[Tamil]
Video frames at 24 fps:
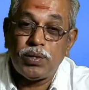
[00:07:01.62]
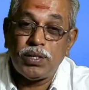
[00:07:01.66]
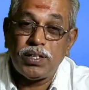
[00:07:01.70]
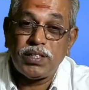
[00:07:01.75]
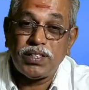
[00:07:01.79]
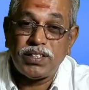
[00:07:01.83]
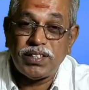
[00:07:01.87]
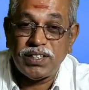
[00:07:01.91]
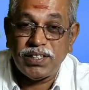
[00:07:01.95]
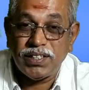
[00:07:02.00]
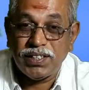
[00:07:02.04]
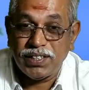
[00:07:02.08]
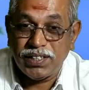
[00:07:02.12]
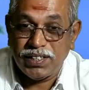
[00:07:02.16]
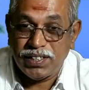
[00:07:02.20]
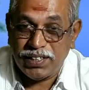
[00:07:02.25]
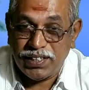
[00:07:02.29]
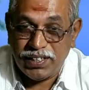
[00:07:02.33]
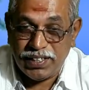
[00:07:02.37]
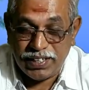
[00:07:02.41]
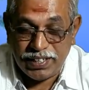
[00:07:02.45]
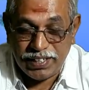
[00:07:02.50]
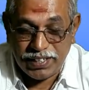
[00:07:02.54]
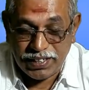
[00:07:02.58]
உங்களுக்கு
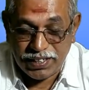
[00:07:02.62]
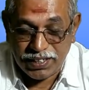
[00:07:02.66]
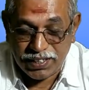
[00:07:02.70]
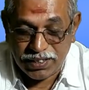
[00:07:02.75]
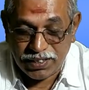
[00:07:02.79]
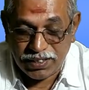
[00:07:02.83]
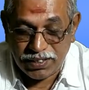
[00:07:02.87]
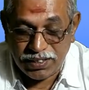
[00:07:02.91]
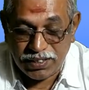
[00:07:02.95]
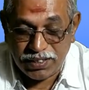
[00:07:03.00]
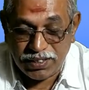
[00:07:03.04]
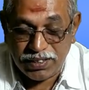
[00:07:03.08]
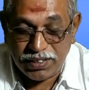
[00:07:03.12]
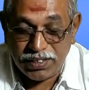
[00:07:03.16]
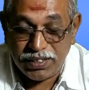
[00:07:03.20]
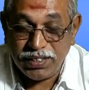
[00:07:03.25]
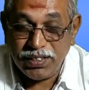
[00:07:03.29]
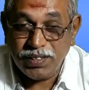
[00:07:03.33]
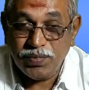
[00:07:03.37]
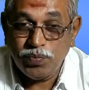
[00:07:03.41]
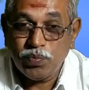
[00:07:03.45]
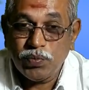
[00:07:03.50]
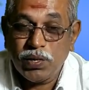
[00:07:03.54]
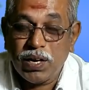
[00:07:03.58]
கிடைக்கிறது
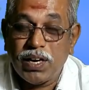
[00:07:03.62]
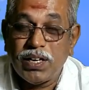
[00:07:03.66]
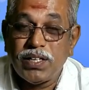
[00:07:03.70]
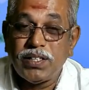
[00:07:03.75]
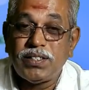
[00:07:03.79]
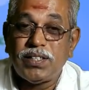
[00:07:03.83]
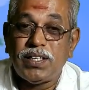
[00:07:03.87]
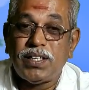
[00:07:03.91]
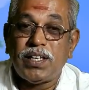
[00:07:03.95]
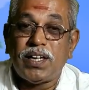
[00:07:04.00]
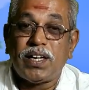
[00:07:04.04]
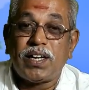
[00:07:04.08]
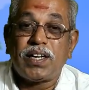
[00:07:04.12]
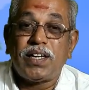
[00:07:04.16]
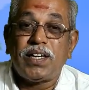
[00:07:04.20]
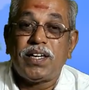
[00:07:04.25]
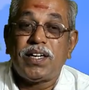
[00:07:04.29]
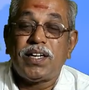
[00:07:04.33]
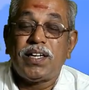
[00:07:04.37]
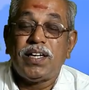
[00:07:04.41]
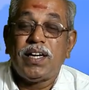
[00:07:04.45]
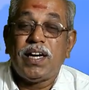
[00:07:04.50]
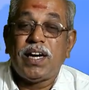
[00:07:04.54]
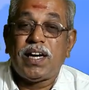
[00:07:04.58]
அடுத்ததாக
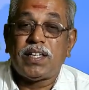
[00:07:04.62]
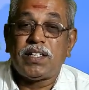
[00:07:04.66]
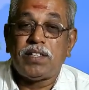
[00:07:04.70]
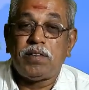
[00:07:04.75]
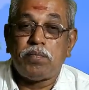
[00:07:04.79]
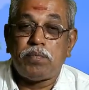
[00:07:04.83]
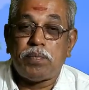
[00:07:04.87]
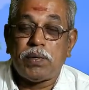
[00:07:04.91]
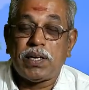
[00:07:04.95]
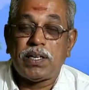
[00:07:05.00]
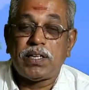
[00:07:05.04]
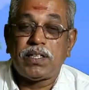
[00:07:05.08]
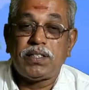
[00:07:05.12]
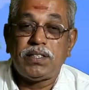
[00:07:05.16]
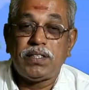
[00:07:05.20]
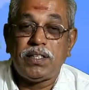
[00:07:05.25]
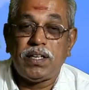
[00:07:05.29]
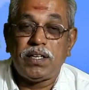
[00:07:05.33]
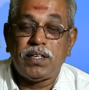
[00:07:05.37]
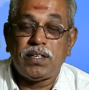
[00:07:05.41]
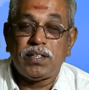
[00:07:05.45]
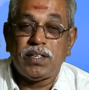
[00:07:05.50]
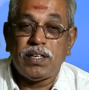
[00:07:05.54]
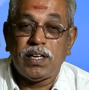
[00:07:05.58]
அதன்
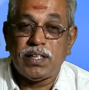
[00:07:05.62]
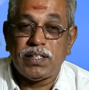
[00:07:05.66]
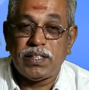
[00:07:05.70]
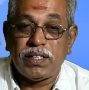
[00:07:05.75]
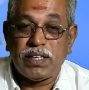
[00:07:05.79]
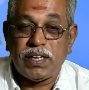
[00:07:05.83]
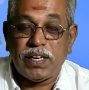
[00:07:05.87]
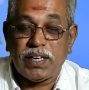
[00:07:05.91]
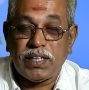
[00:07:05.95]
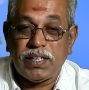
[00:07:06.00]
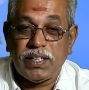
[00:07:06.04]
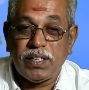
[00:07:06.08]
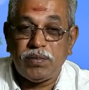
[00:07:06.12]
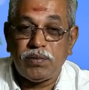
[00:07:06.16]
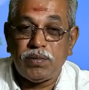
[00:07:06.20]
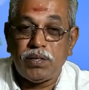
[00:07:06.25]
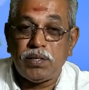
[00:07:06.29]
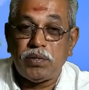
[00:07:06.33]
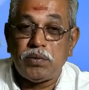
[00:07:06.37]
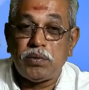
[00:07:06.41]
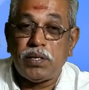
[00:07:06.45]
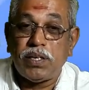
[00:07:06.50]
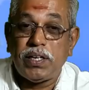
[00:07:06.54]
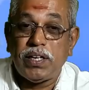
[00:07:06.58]
பக்கத்தில் அந்த
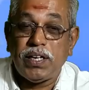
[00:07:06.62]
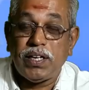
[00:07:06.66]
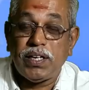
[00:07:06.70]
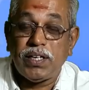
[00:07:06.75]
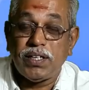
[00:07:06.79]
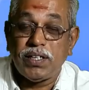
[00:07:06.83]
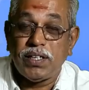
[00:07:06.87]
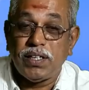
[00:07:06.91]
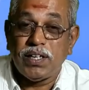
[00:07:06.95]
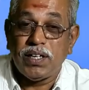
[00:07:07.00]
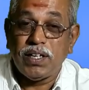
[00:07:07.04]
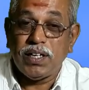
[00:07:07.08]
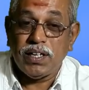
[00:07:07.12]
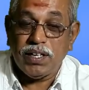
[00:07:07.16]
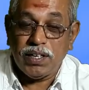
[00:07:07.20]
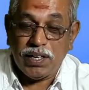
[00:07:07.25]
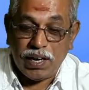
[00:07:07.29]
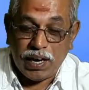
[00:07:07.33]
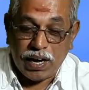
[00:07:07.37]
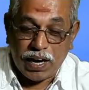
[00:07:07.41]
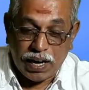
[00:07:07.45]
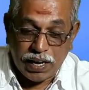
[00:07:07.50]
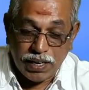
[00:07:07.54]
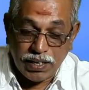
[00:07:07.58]
கட்டைவலினுடைய
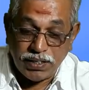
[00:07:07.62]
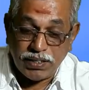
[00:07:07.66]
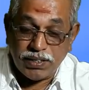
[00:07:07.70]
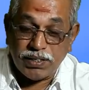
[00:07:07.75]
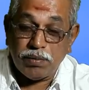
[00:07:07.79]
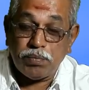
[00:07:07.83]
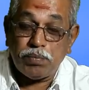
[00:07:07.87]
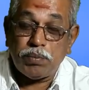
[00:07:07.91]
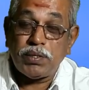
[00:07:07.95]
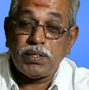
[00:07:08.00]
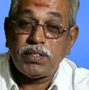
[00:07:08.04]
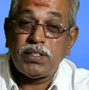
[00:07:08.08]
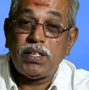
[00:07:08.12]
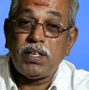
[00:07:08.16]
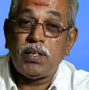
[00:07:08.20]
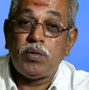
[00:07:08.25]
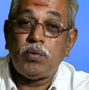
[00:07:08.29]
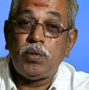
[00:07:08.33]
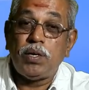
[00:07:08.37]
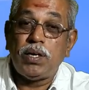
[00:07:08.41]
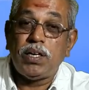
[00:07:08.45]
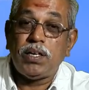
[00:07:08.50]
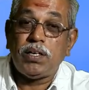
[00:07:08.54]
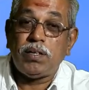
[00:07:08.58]
அடுத்த பகுதியில்
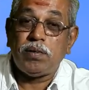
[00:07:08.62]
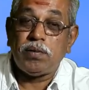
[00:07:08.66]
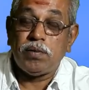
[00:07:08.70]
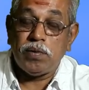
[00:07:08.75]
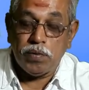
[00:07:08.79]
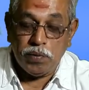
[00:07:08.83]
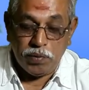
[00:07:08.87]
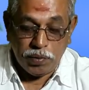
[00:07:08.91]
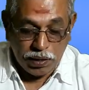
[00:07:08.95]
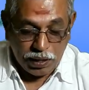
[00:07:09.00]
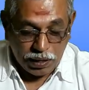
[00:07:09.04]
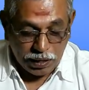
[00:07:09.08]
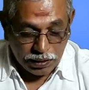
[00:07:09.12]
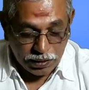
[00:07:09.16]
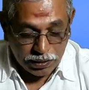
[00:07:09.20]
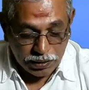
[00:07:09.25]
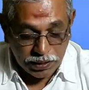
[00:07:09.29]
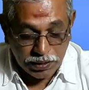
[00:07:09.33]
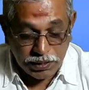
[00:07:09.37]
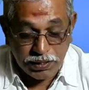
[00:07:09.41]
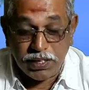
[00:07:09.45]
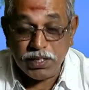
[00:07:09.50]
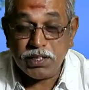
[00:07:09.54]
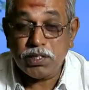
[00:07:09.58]
உள்ள
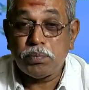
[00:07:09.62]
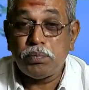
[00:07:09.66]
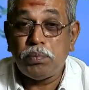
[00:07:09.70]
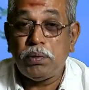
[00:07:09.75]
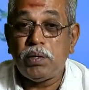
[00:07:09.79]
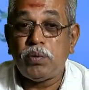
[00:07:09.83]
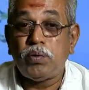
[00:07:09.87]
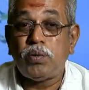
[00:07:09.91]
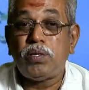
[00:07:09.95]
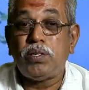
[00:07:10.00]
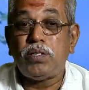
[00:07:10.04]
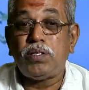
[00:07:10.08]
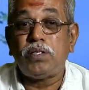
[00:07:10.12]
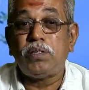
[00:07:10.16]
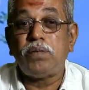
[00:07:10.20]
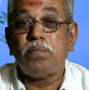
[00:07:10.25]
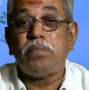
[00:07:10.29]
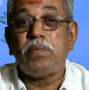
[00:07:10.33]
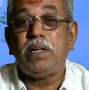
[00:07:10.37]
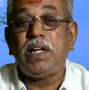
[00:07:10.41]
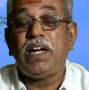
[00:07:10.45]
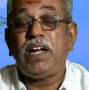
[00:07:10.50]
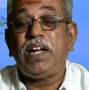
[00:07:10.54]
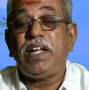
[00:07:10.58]
எஸ்பி
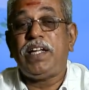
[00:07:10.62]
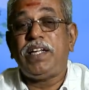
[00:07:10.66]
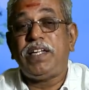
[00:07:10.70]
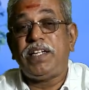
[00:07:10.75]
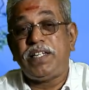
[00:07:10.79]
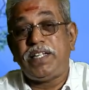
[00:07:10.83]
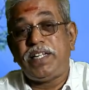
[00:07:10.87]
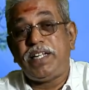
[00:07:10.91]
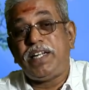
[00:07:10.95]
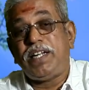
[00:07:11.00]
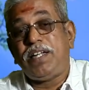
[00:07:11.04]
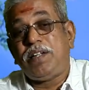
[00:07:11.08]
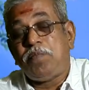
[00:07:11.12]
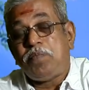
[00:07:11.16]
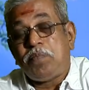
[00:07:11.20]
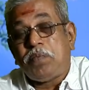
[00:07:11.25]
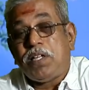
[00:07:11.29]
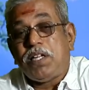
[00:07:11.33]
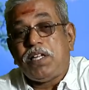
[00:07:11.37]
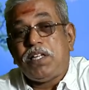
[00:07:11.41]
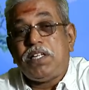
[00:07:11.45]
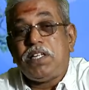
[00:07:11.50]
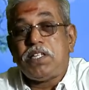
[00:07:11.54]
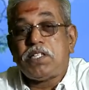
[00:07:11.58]
ஒன்றுக்கும் மேலே இருக்கிற
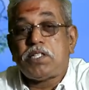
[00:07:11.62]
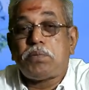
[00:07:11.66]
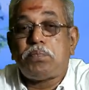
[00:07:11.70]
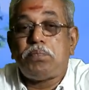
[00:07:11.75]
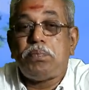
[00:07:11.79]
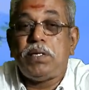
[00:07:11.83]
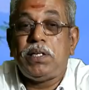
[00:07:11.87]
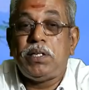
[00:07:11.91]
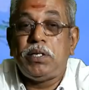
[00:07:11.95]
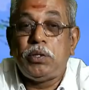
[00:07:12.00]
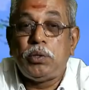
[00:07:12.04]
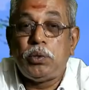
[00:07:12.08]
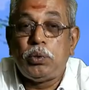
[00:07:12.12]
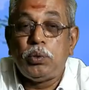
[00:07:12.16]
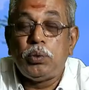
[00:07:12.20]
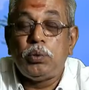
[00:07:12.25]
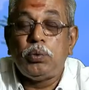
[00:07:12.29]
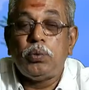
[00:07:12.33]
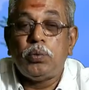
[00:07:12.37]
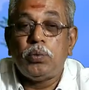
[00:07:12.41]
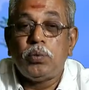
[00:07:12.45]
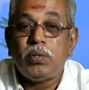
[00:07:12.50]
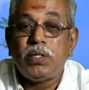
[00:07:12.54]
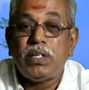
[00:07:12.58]
எஸ்பி டூ
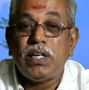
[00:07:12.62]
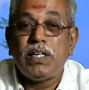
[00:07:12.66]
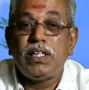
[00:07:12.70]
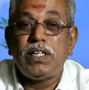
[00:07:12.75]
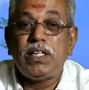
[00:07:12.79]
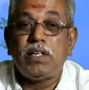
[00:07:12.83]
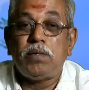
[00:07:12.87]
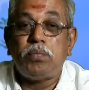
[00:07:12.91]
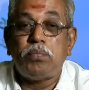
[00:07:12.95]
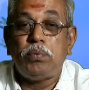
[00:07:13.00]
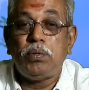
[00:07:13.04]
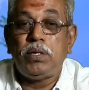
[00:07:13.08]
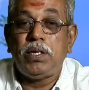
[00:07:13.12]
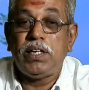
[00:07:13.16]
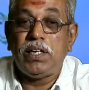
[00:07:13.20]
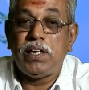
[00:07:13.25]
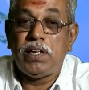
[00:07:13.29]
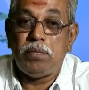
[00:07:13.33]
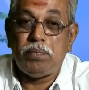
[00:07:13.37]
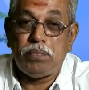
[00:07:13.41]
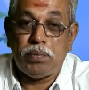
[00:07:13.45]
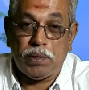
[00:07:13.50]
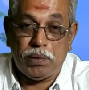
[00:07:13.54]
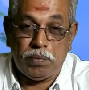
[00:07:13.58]
என்கிற
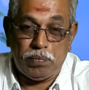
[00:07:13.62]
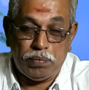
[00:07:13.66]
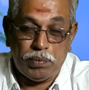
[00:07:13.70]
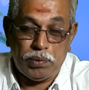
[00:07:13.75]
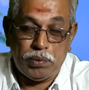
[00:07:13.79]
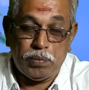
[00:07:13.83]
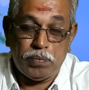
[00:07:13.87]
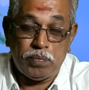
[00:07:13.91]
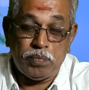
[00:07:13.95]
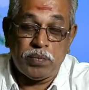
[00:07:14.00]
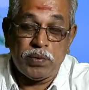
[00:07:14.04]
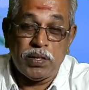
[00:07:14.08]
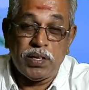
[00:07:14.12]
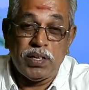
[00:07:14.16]
புள்ளியை பார்ப்போம்